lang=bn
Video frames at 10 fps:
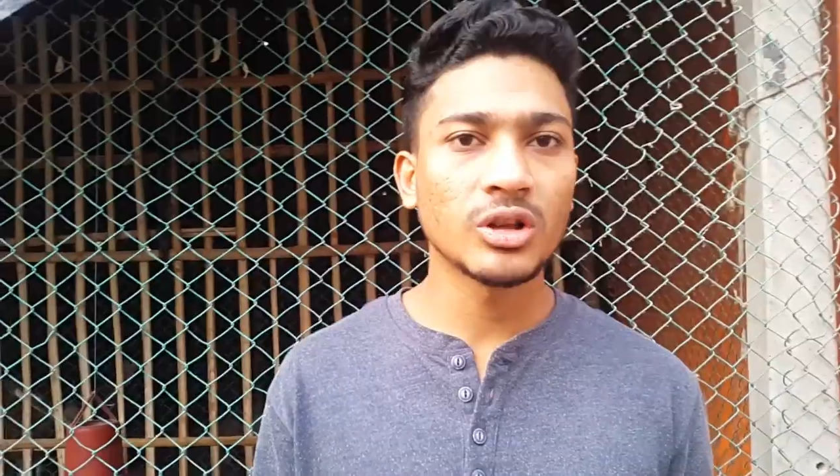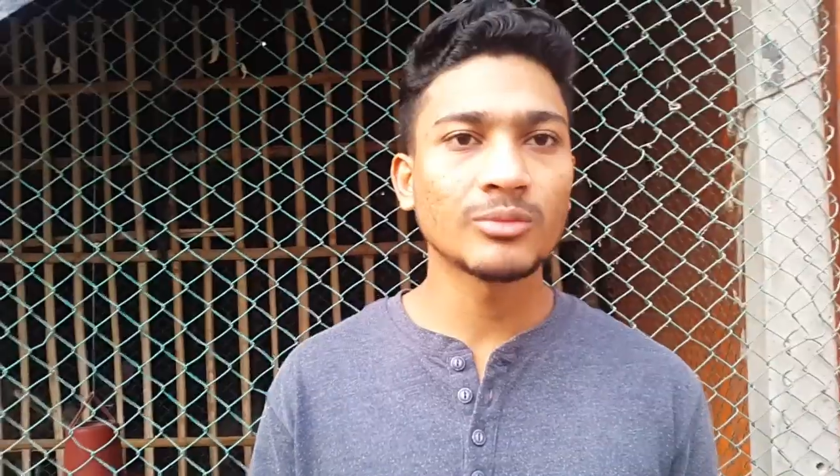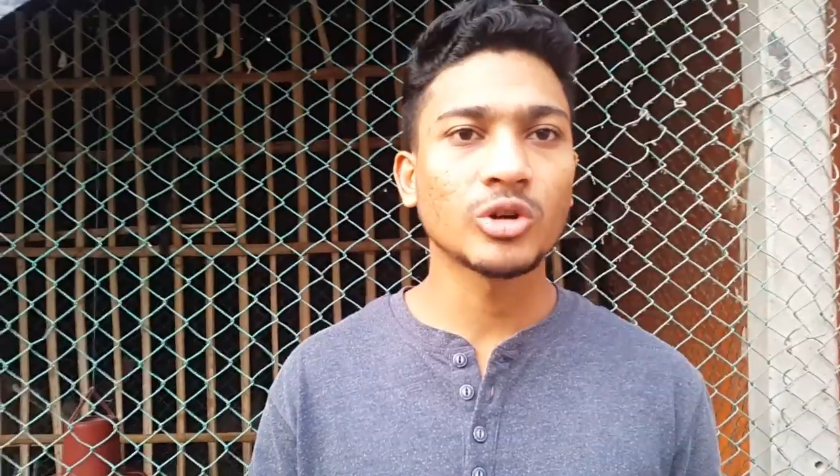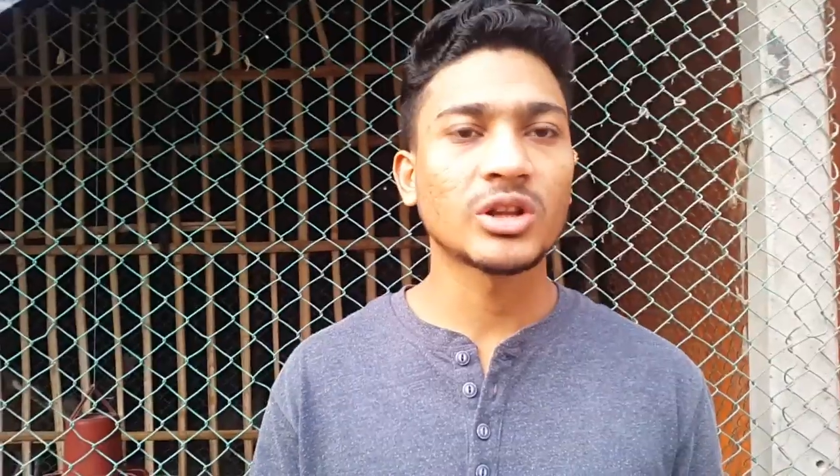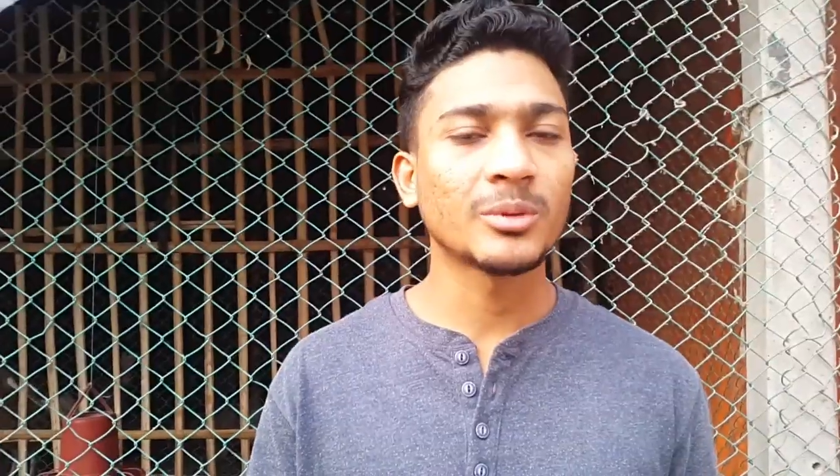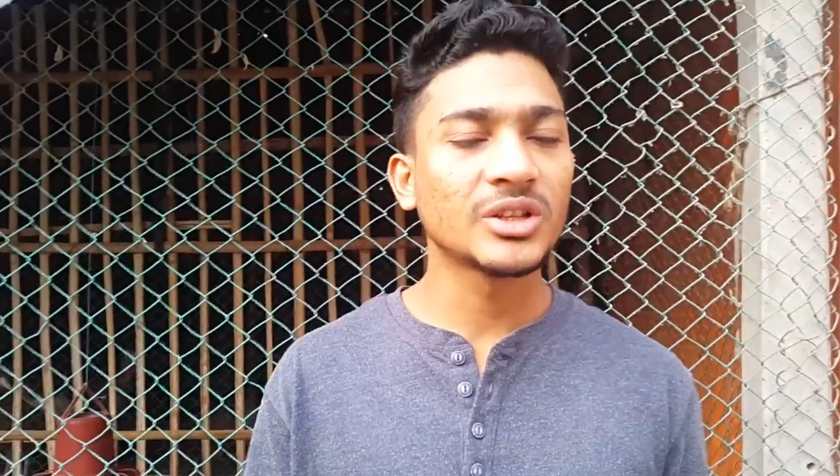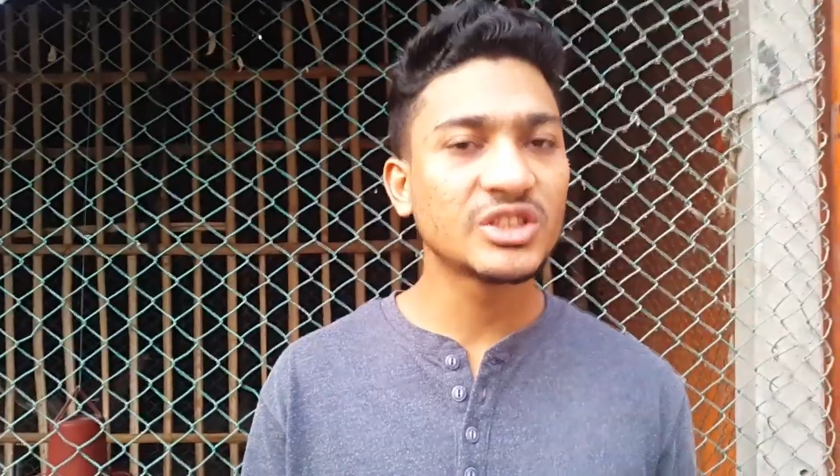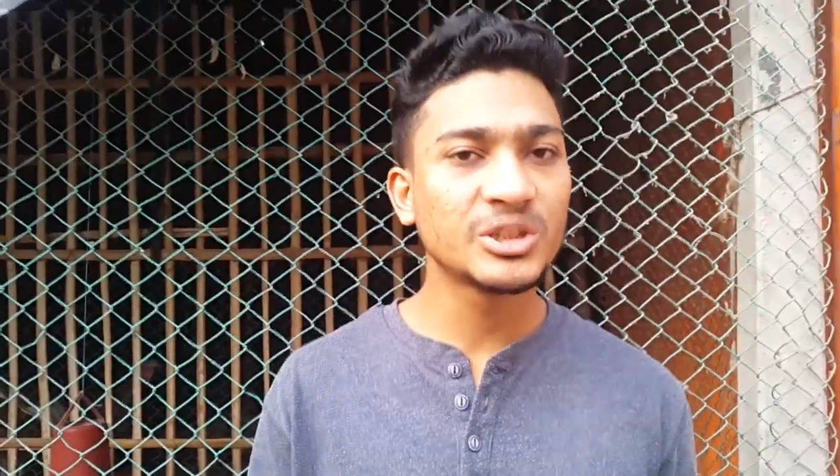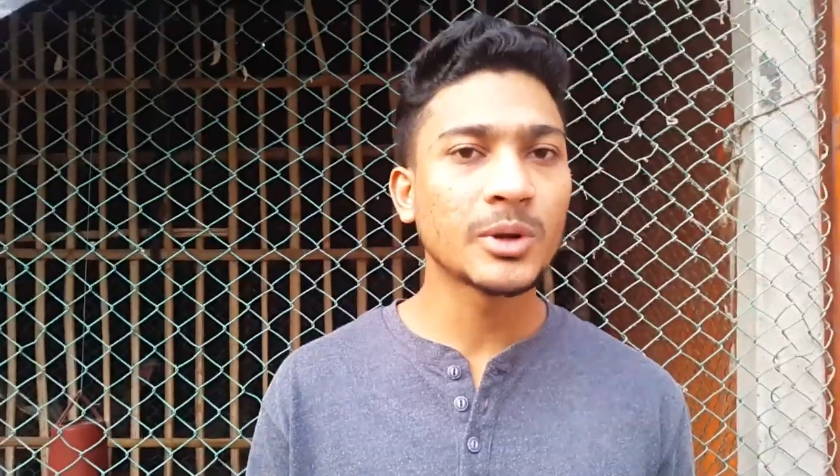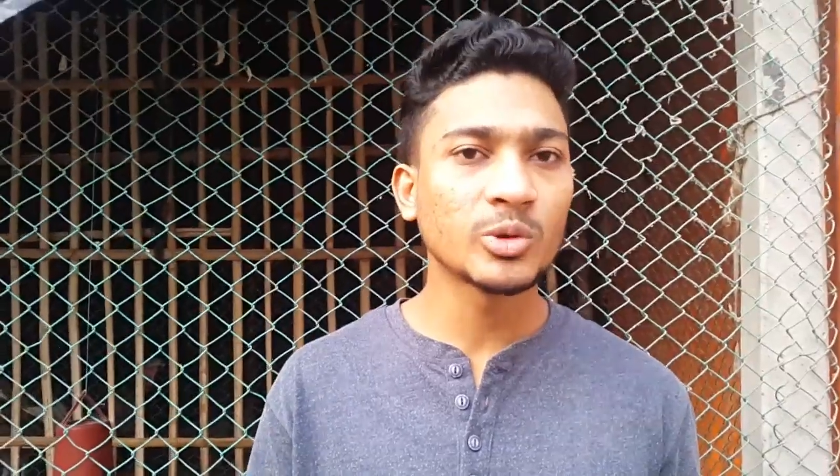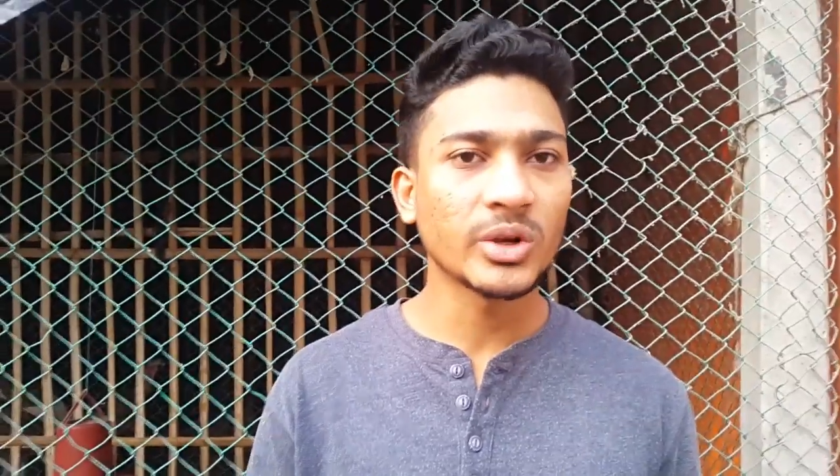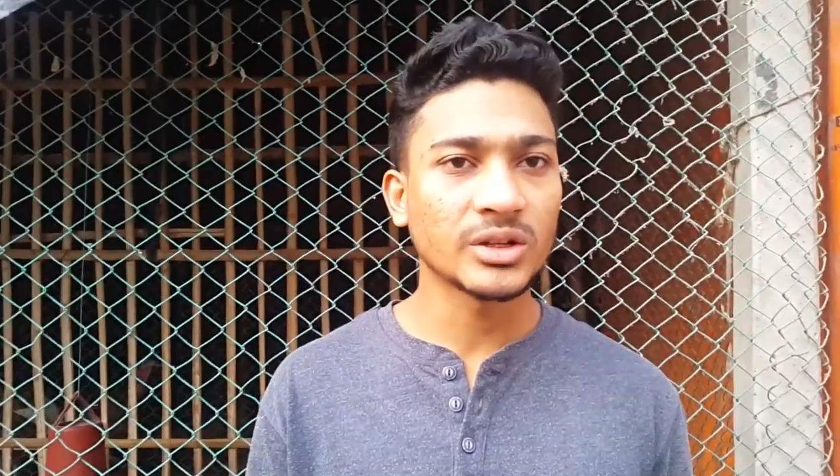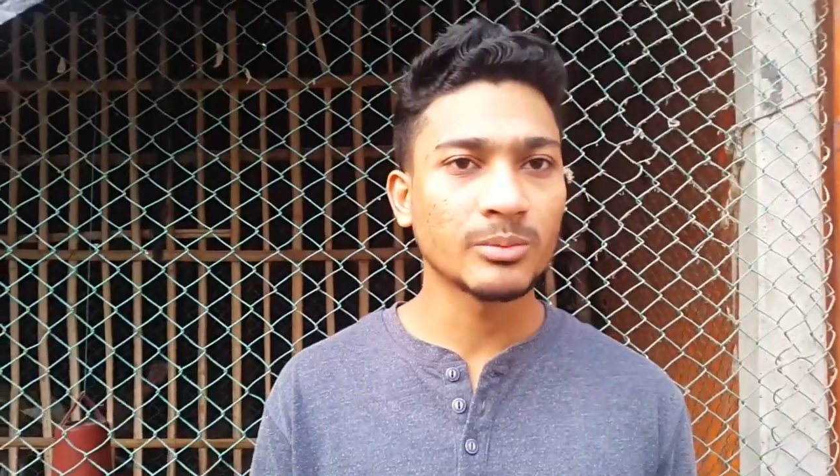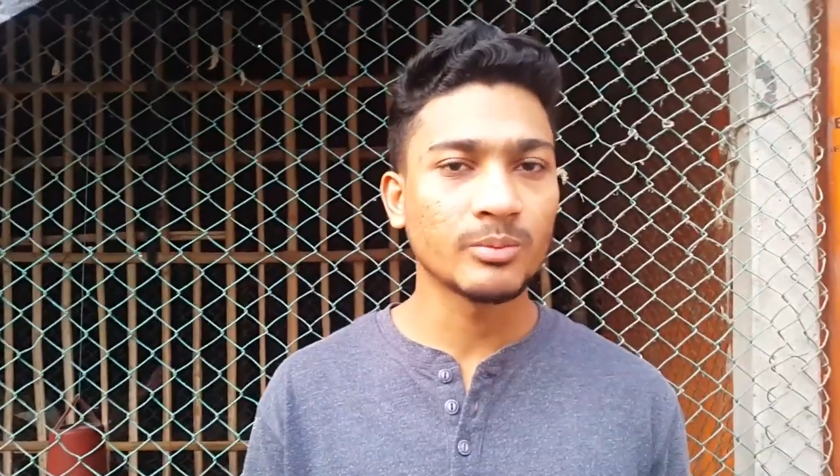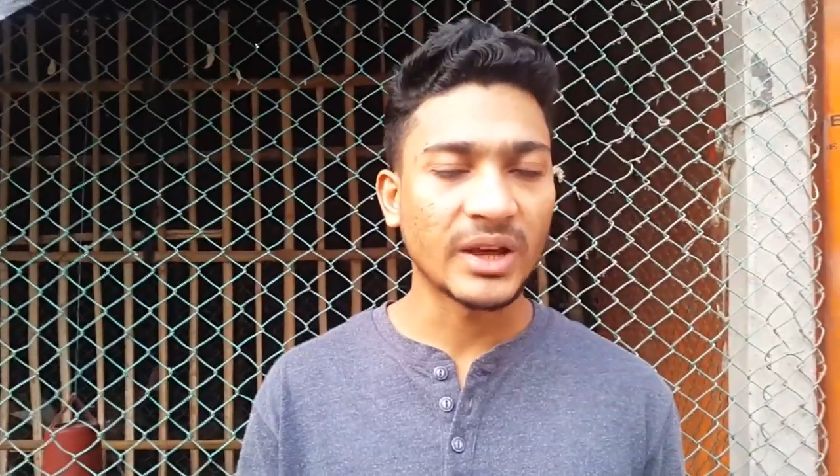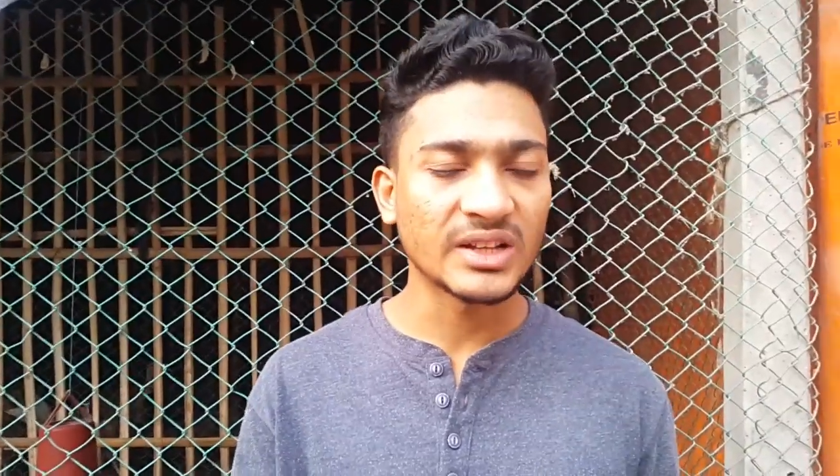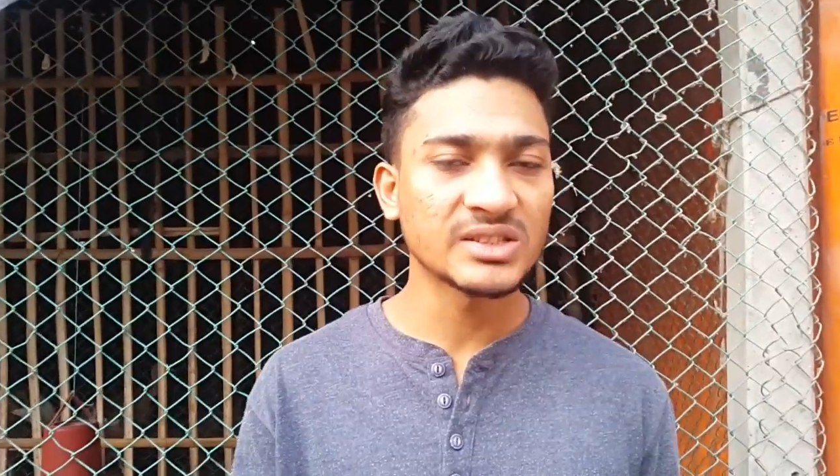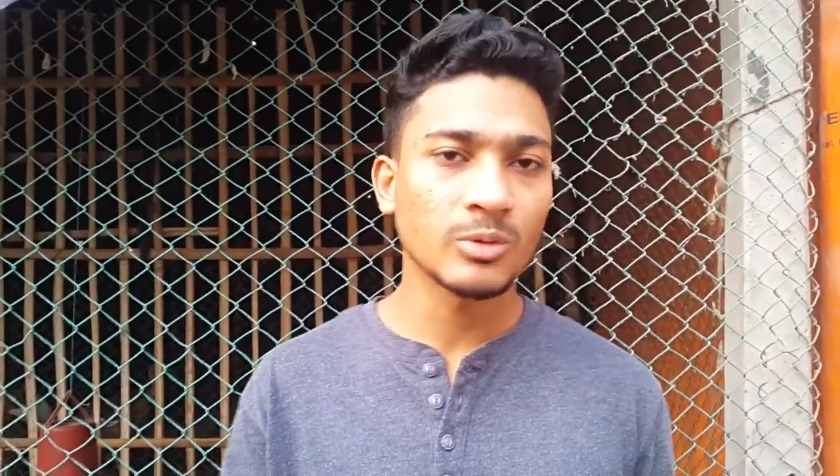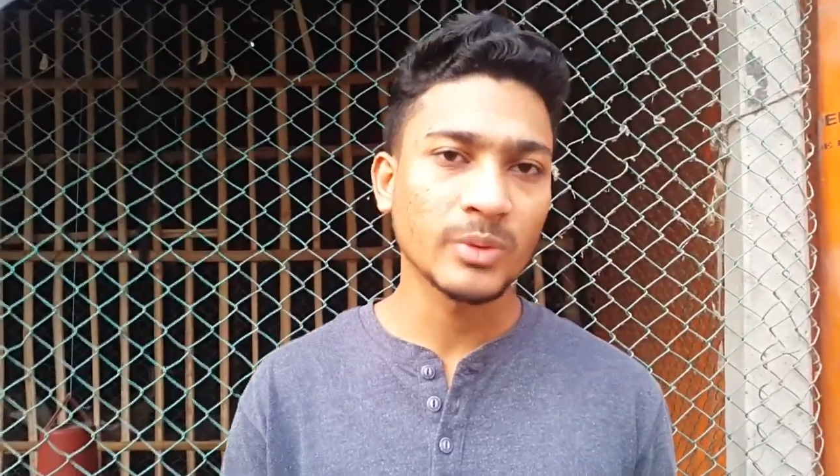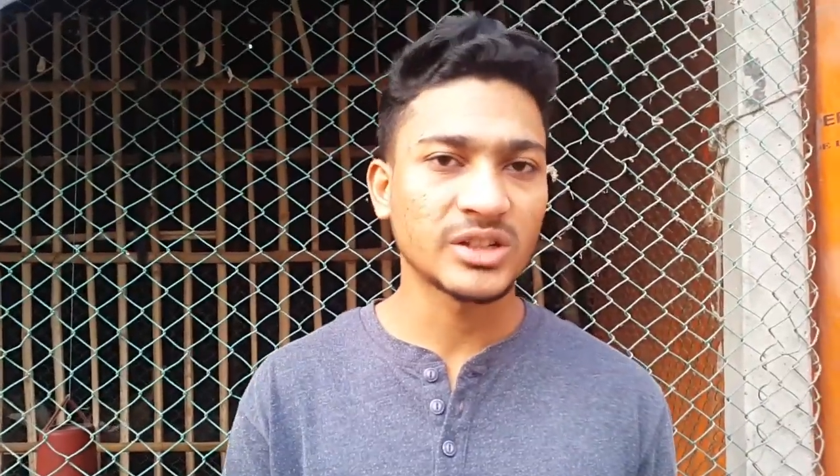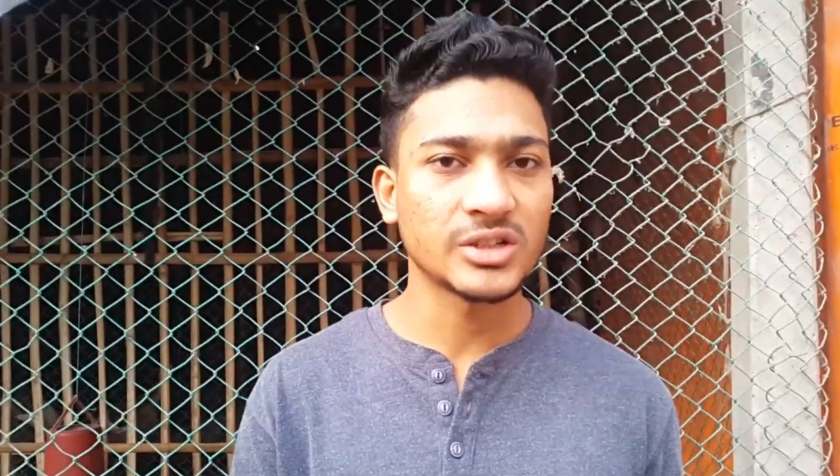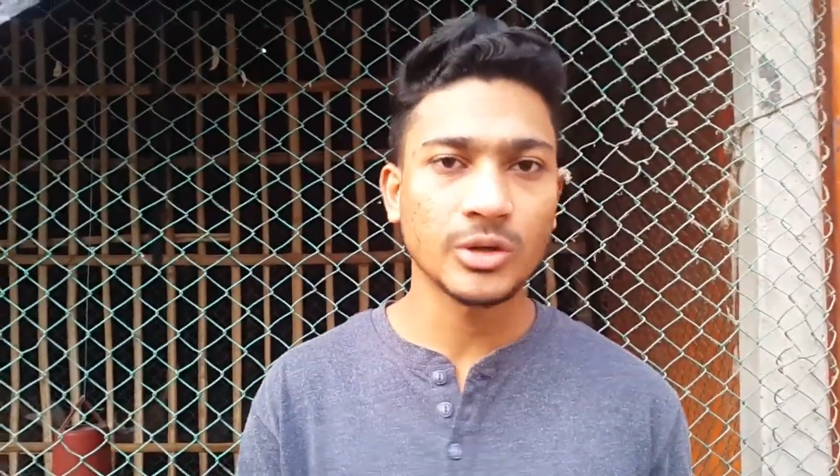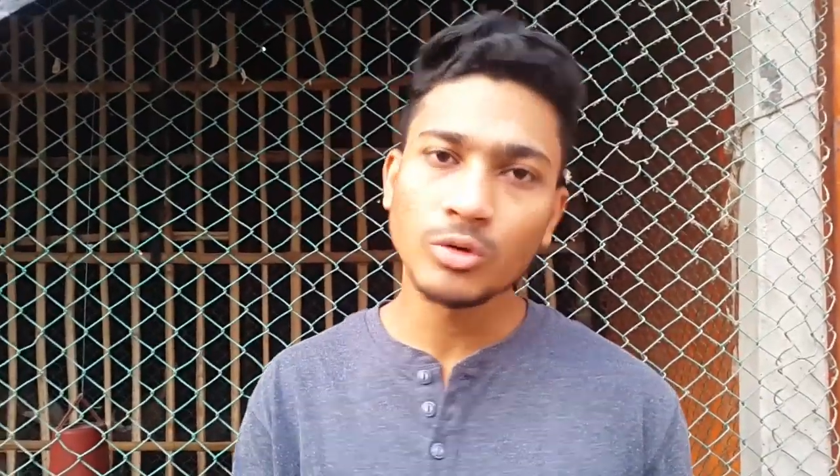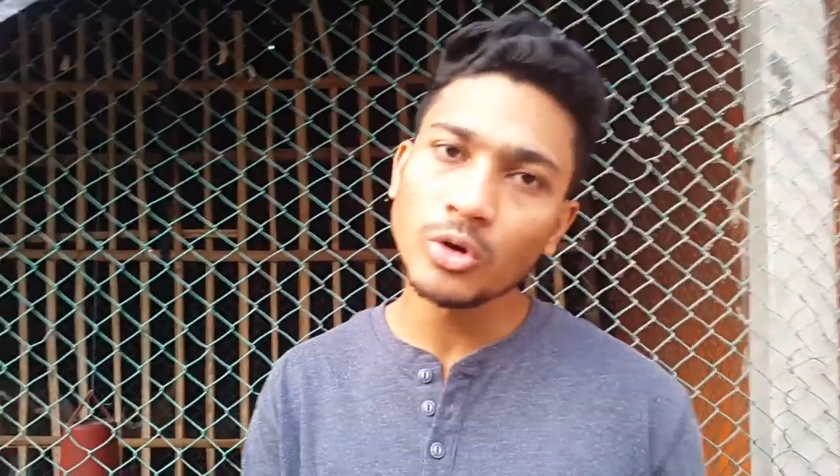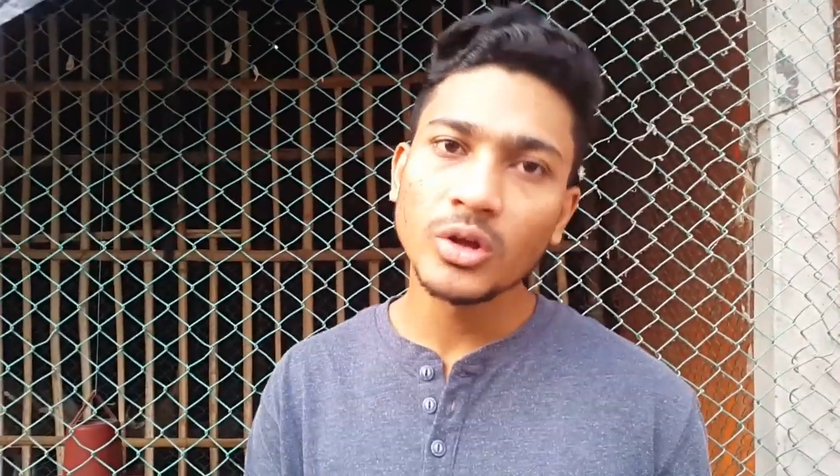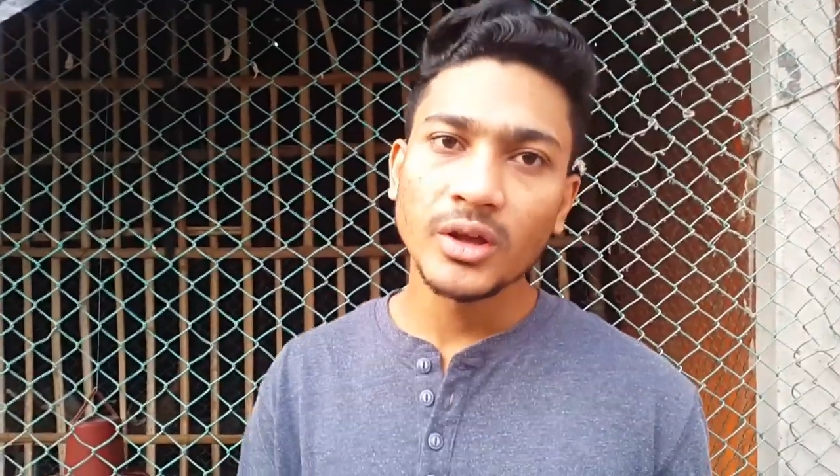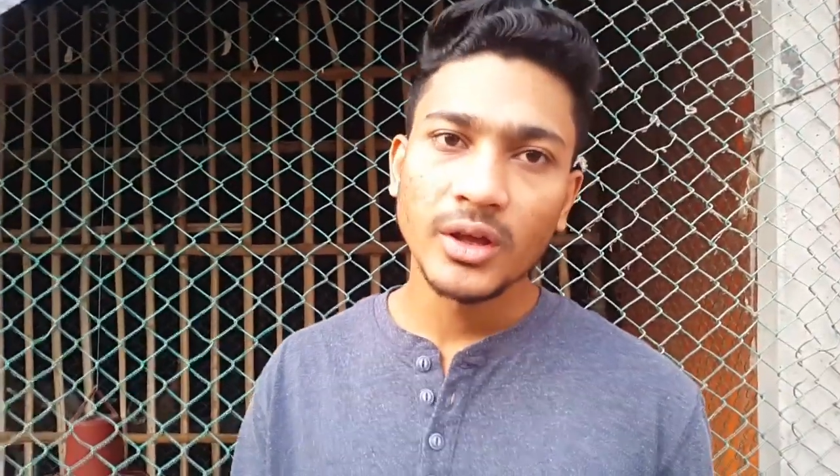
দিয়ে ধরলাম তখন আমাদের জীবাণু ভাইরাস এবং ব্যাকটেরিয়াগুলো